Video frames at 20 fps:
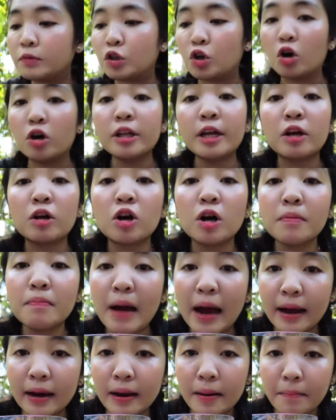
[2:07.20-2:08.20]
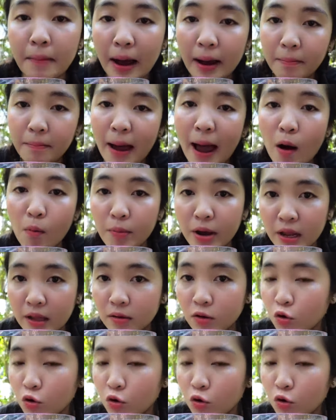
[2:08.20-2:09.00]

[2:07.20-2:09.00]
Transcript: sữa này rửa mặt là mặt bao mịn